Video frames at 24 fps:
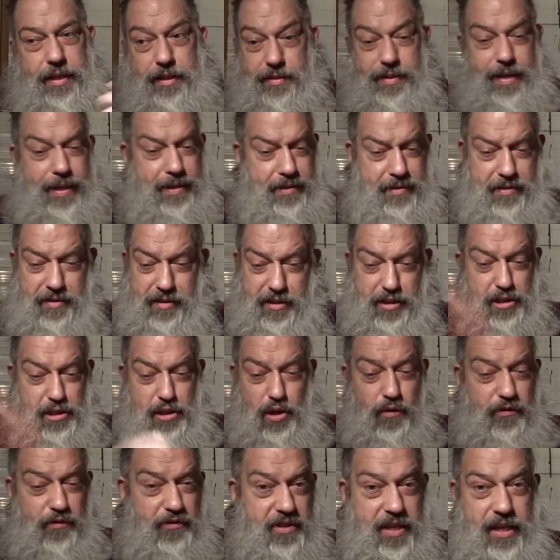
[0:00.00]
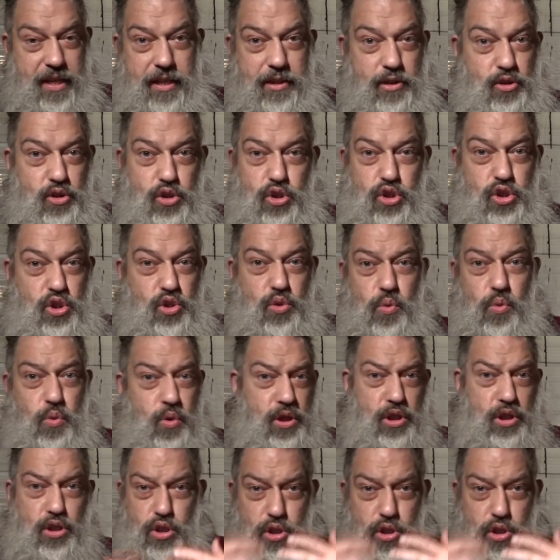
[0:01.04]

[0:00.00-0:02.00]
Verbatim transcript: setzt sich auf den Stuhl,